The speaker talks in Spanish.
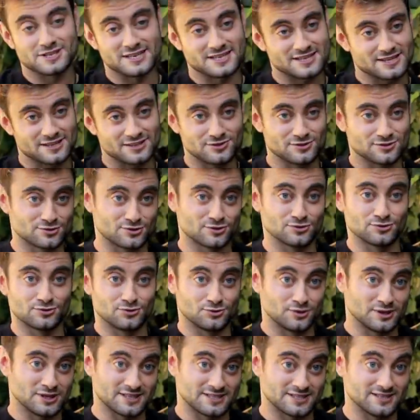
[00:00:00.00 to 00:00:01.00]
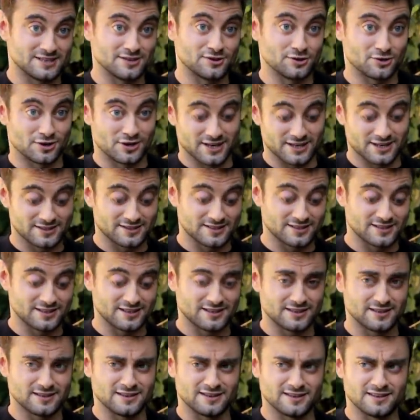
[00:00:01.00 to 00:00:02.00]
tres años con tu ex sin
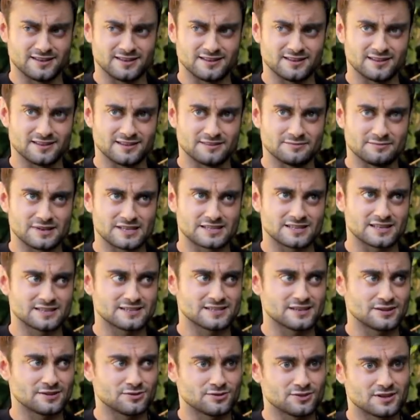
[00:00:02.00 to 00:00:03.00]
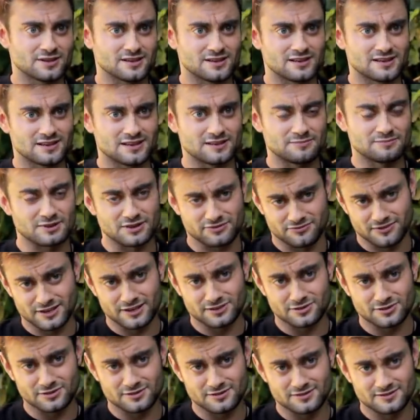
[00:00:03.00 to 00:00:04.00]
correrte y me has tachado de
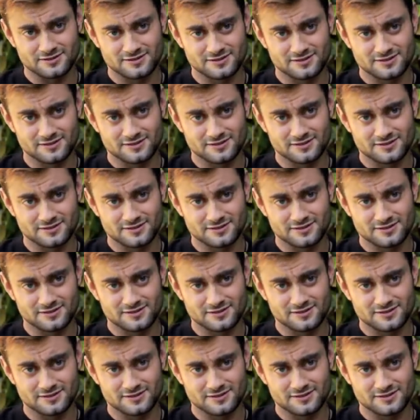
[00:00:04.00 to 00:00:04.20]
perfecto.